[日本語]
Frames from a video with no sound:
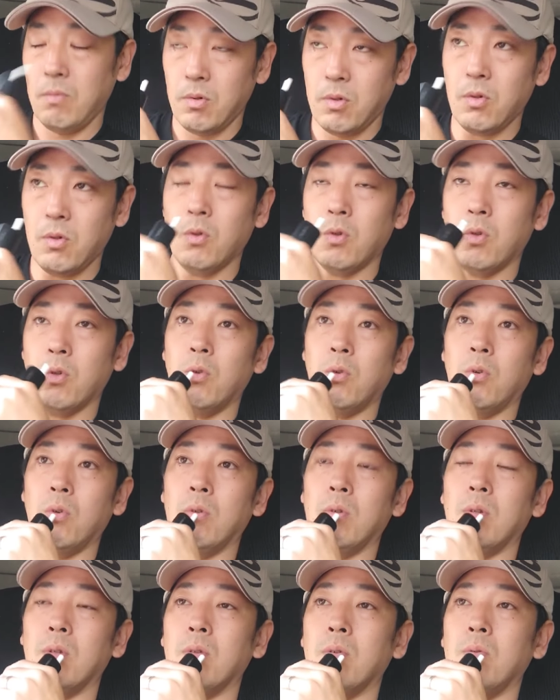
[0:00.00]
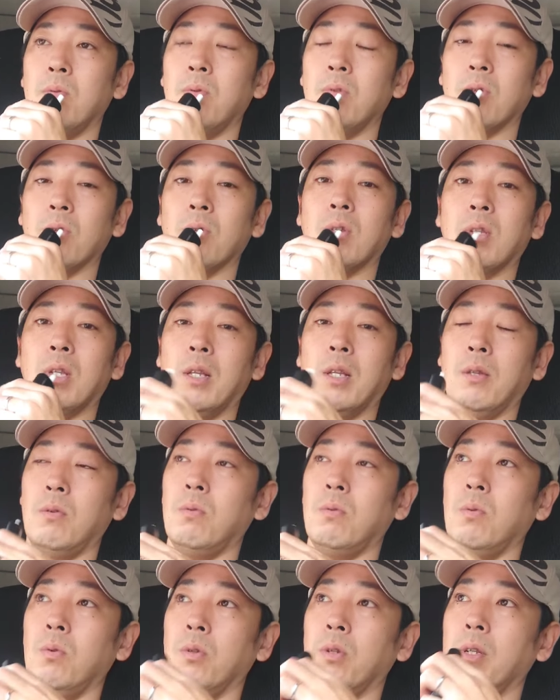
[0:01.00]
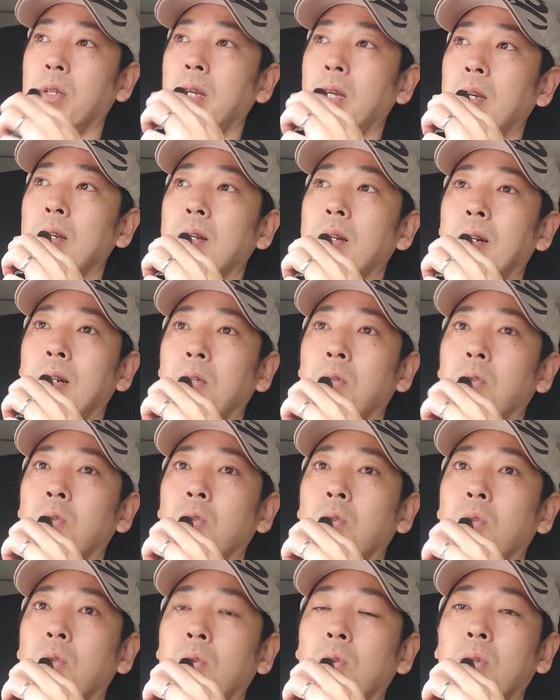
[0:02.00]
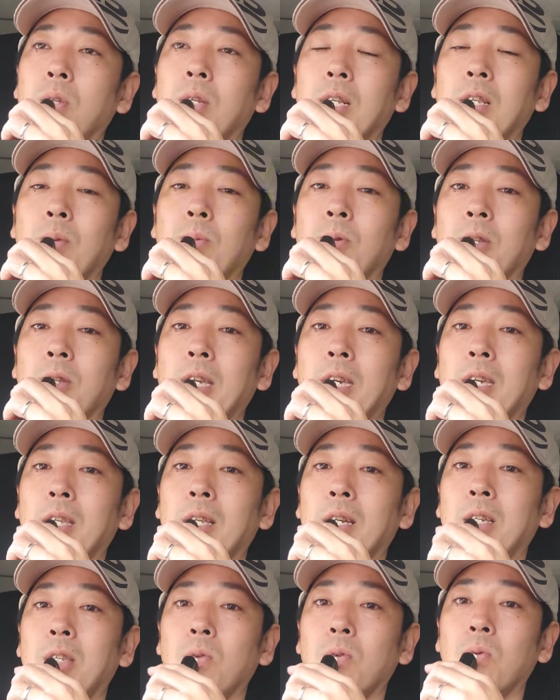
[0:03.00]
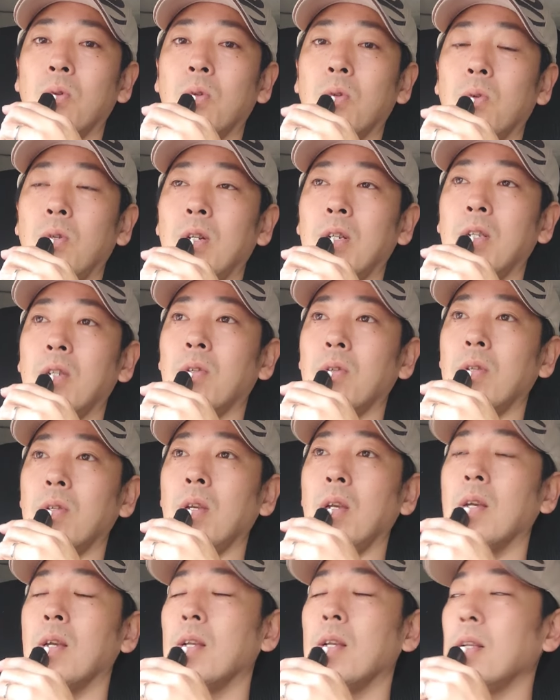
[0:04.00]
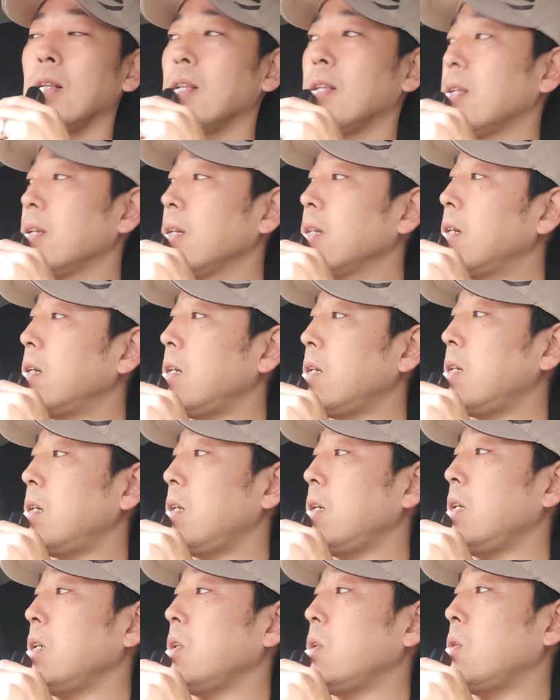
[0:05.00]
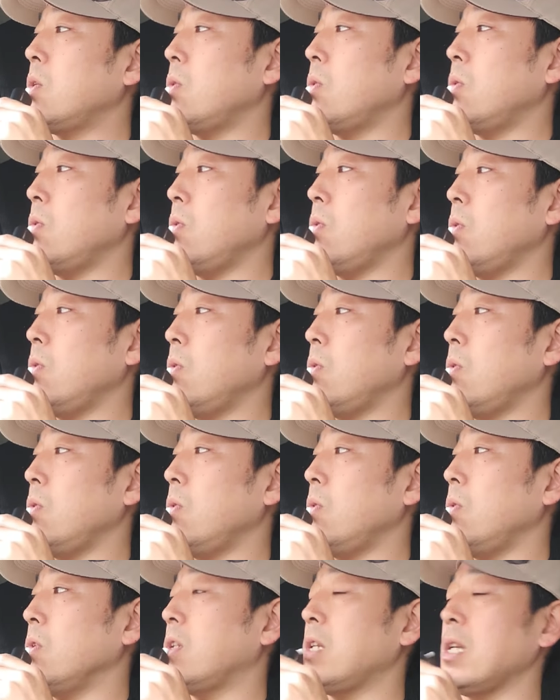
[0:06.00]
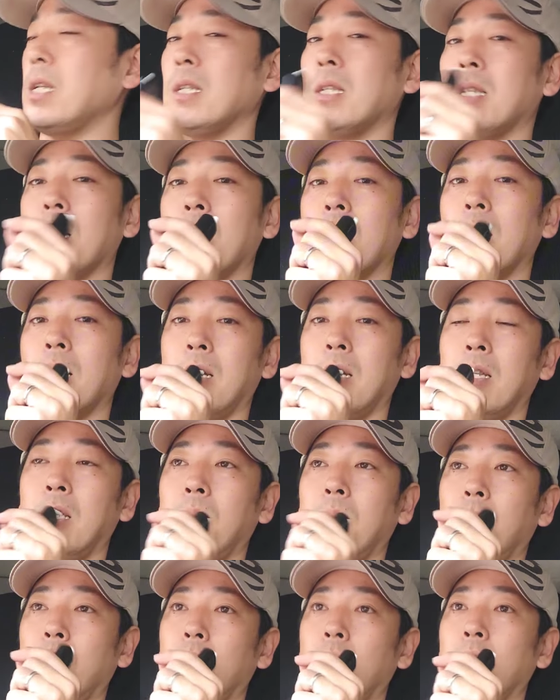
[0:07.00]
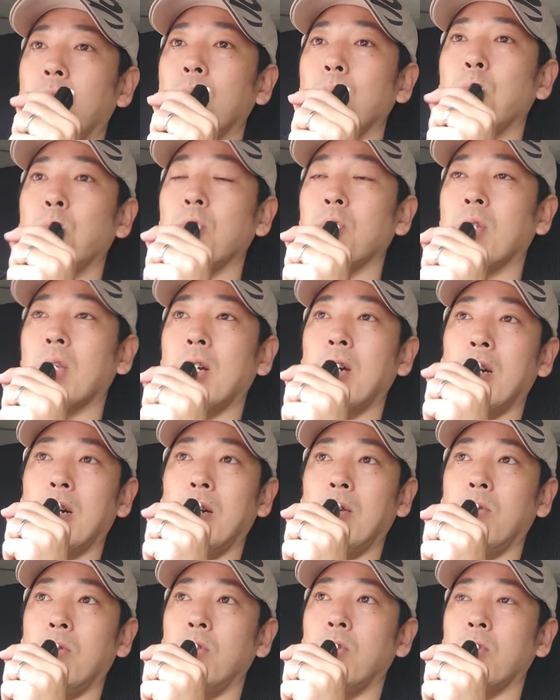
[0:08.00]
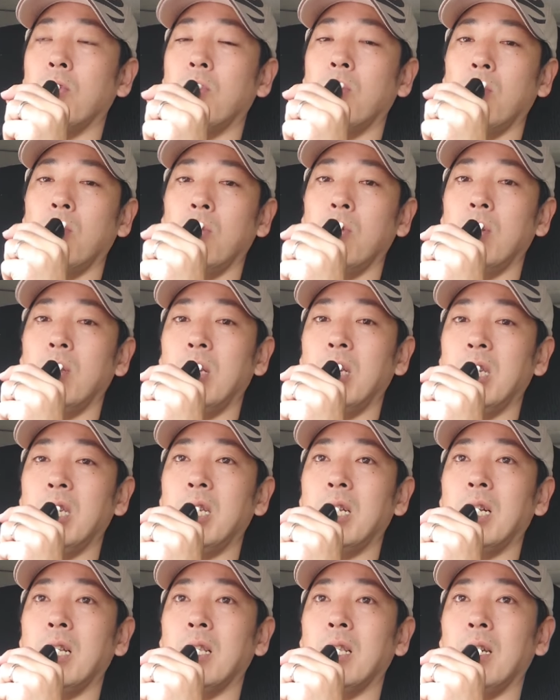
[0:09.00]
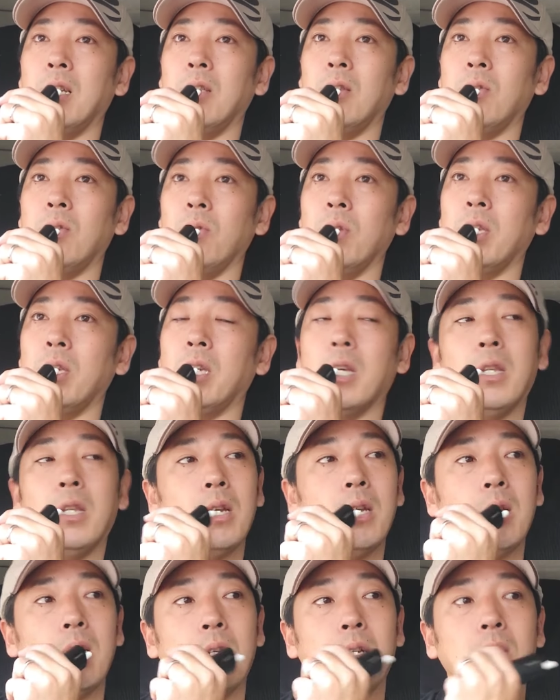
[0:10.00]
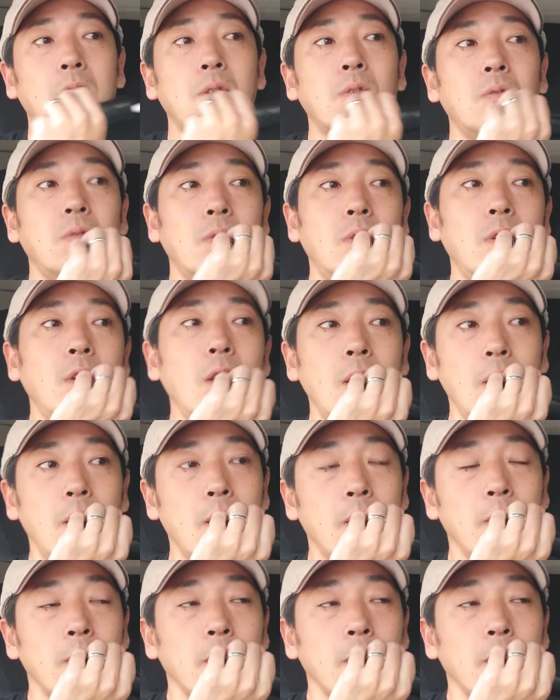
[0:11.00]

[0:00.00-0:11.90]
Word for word: 向こうの不走さんの方のねあのちょっと何もできない状況らしくてえっ、ー、と、センサー変えてもコンピューターをちょっといじらないといけないらしくて、